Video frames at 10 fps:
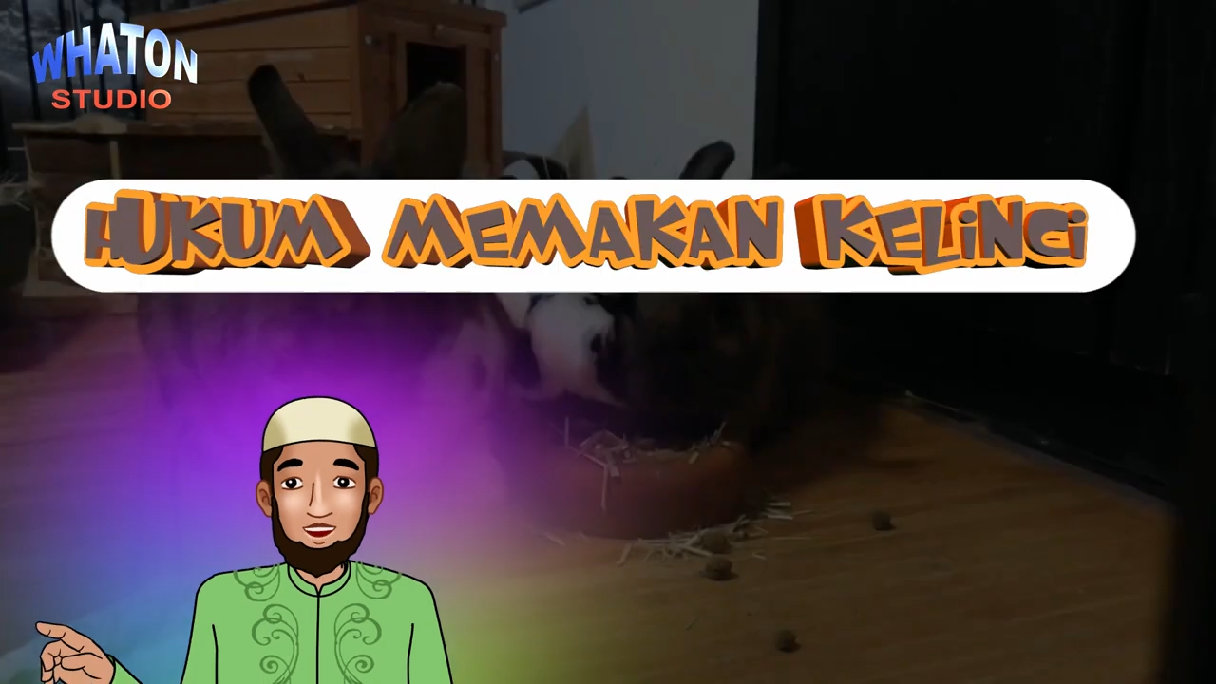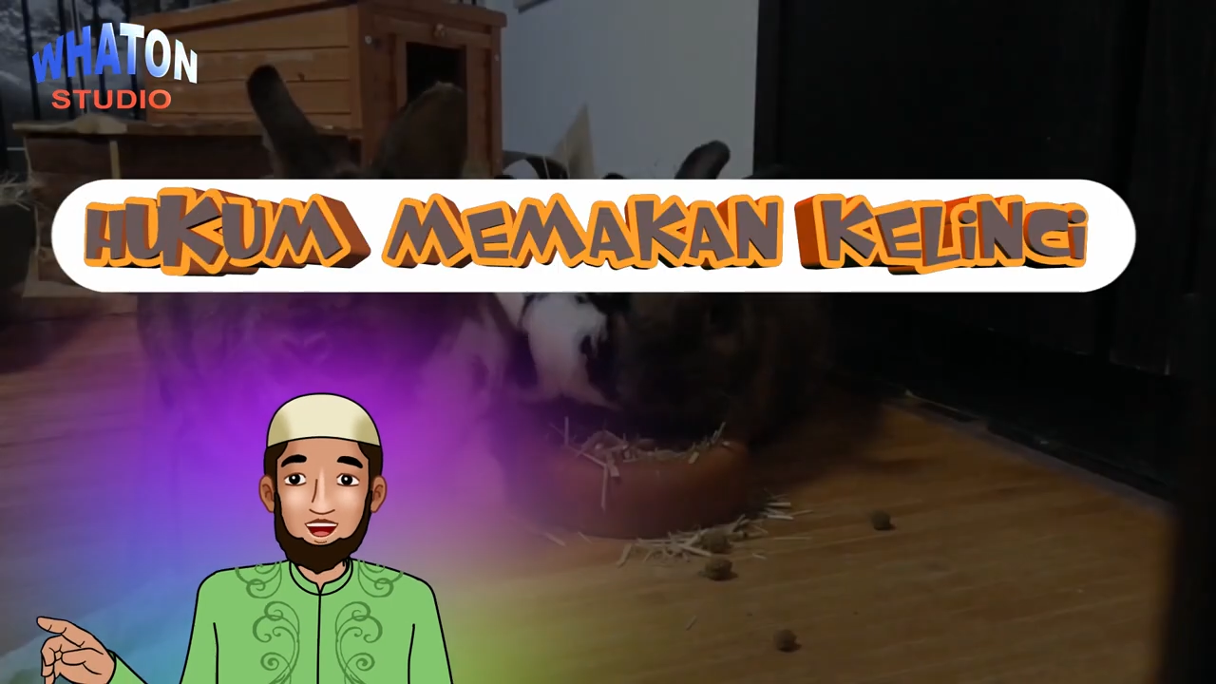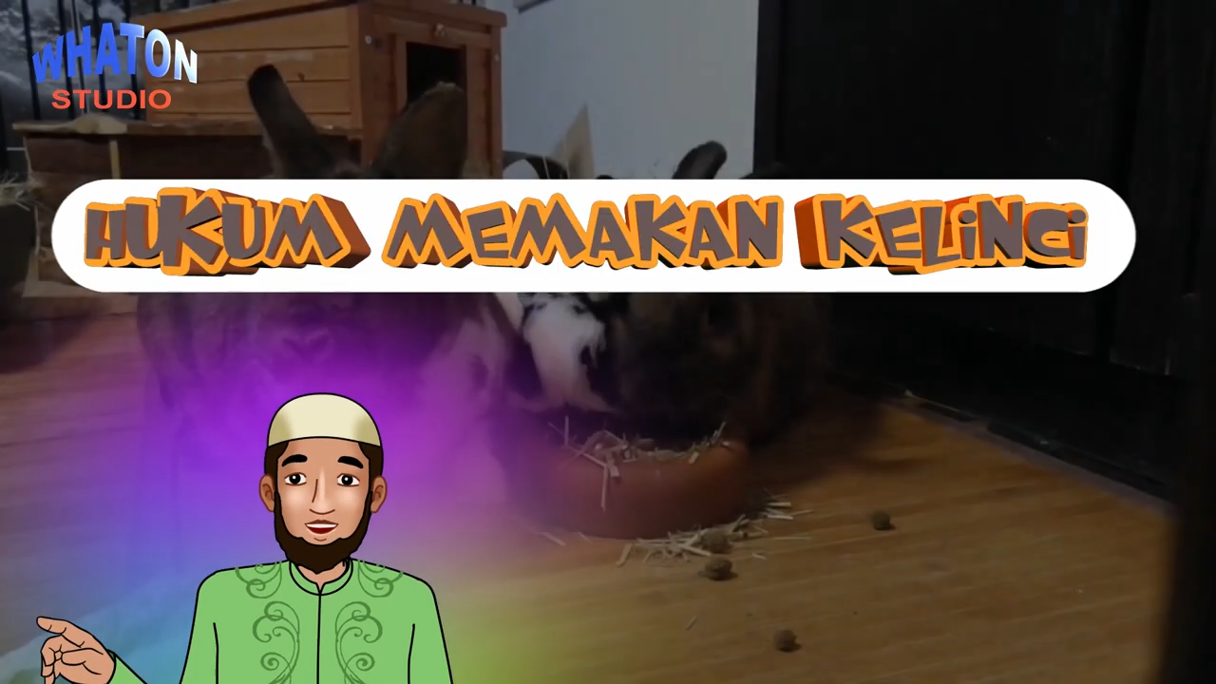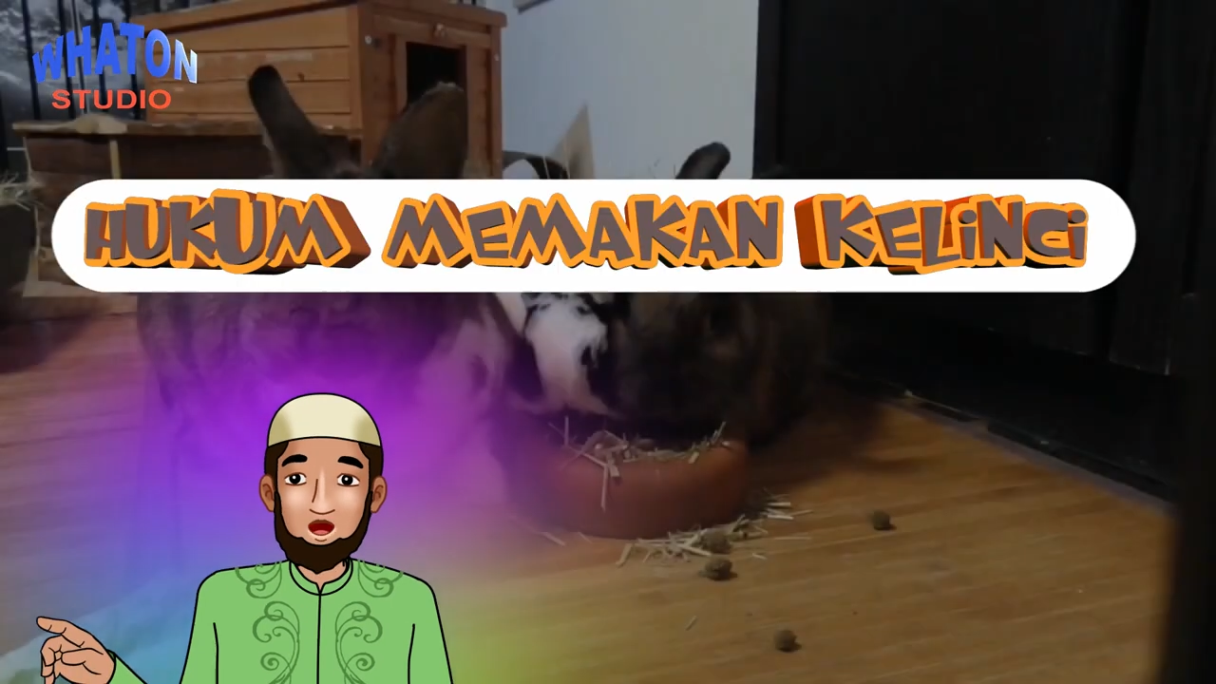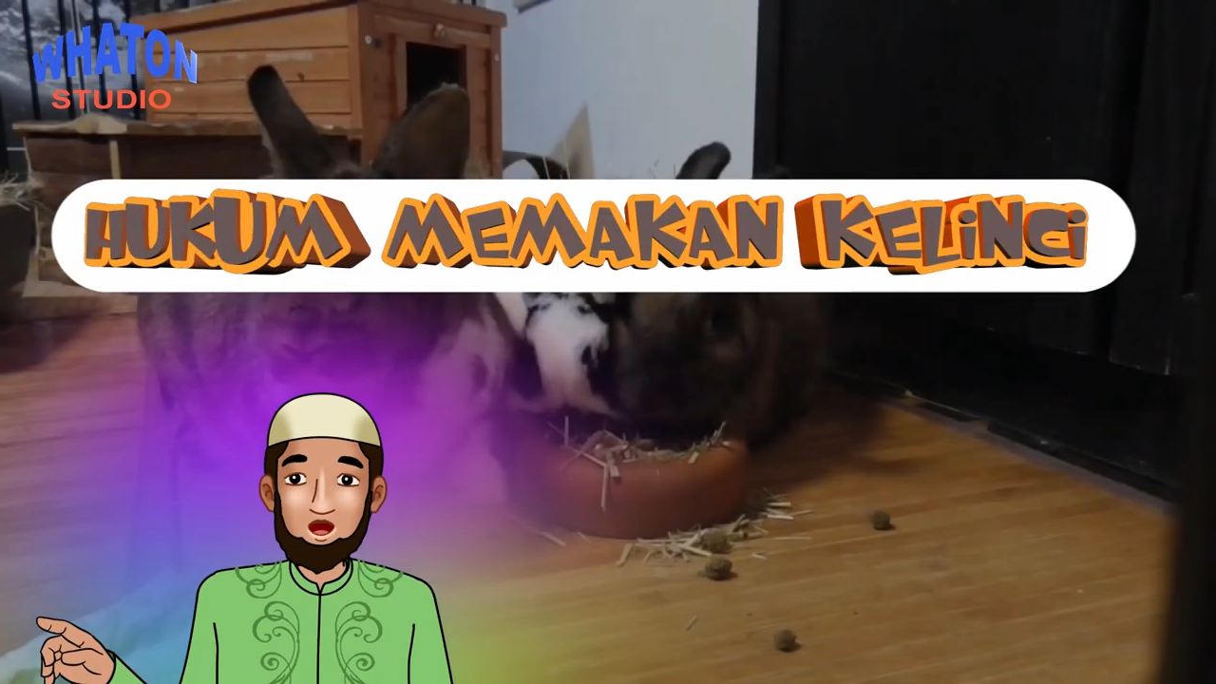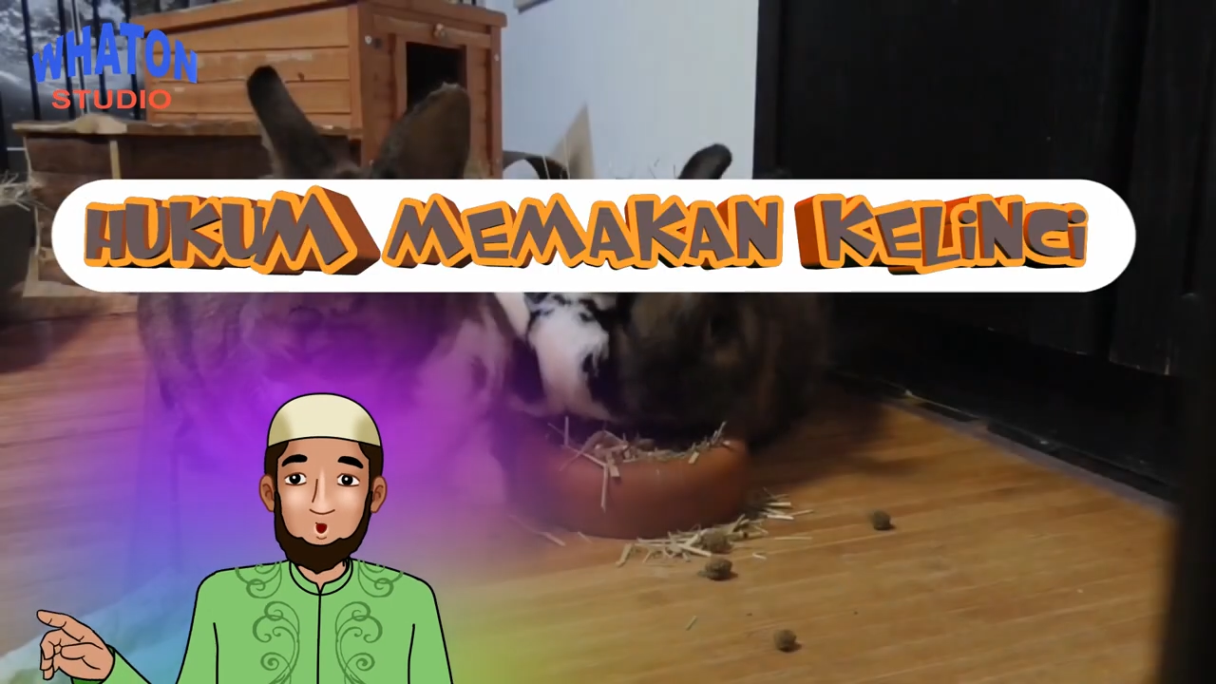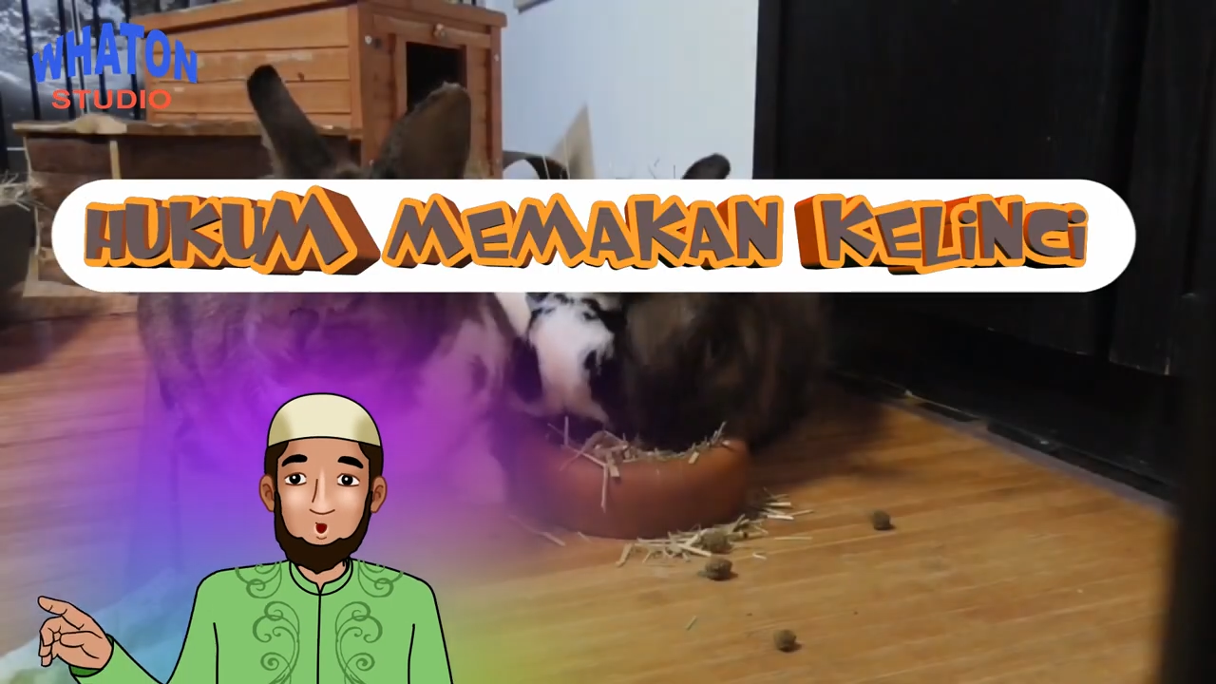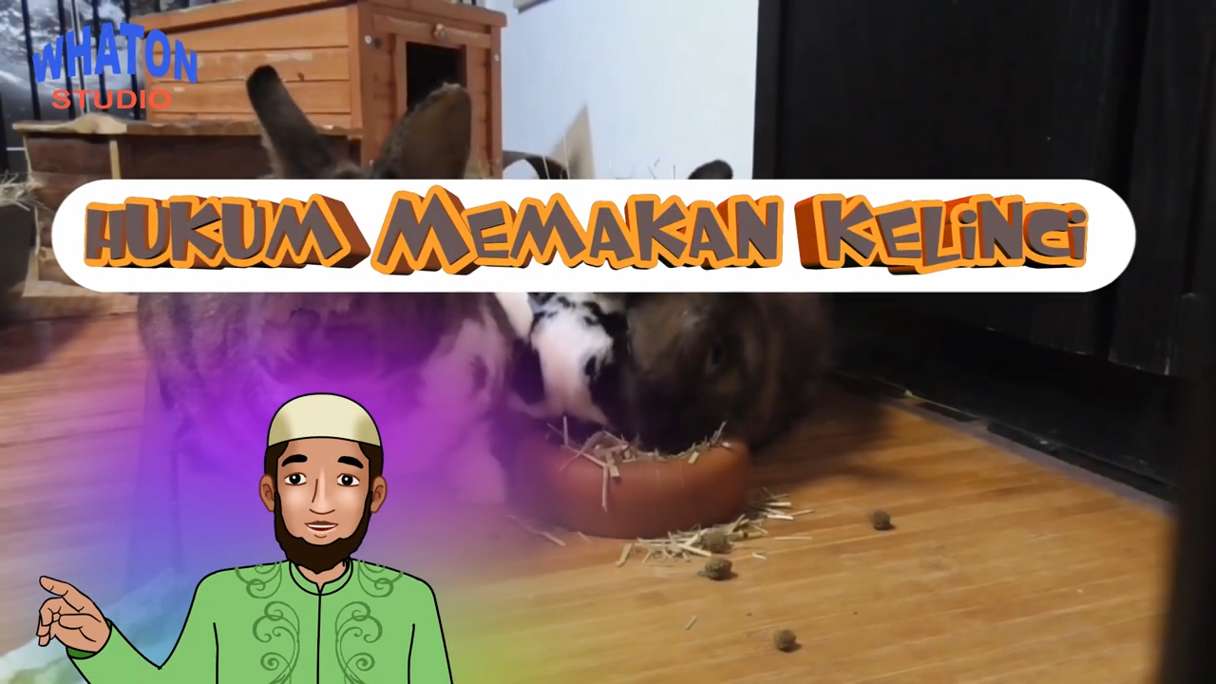wassalatu